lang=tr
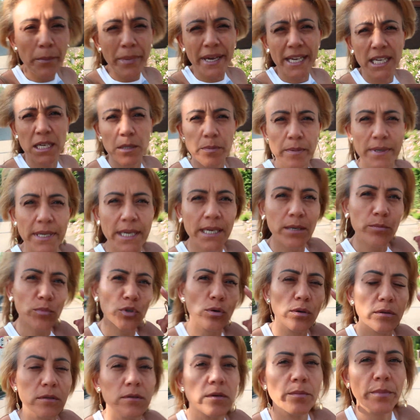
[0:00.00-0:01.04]
Ben kibritlerimi
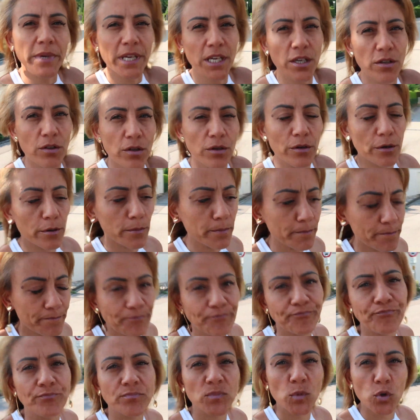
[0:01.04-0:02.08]
doldurmaya gidiyorum.
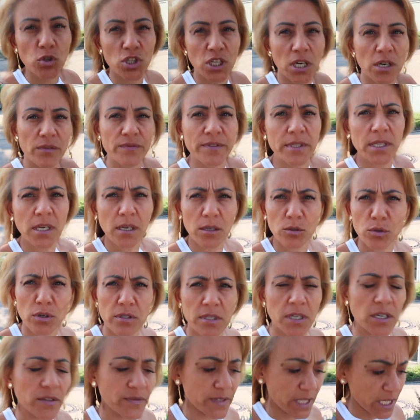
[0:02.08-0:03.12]
3 hafta,
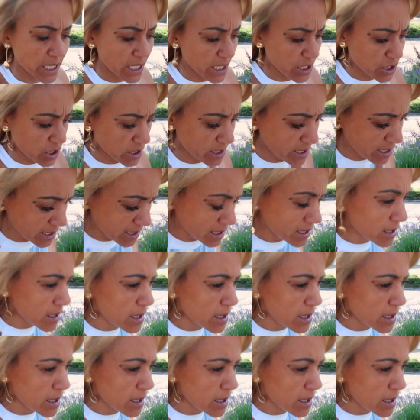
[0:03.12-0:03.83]
4 hafta geçti.